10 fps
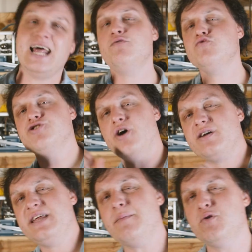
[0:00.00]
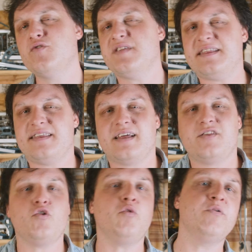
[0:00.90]
la louche, un câble de cette
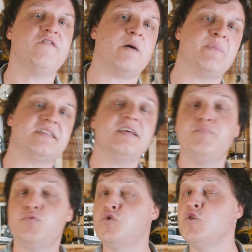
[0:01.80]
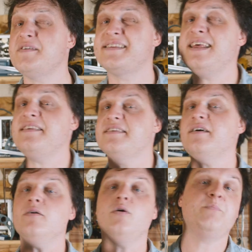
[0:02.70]
section peut faire passer plus de
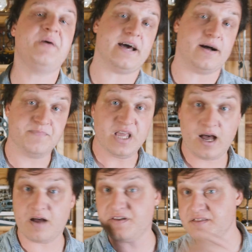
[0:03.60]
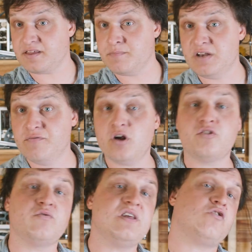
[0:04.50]
500 ampères. À 25 000
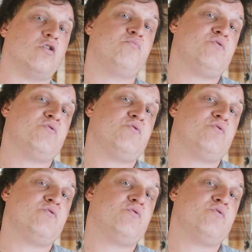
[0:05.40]
volts, on est sur une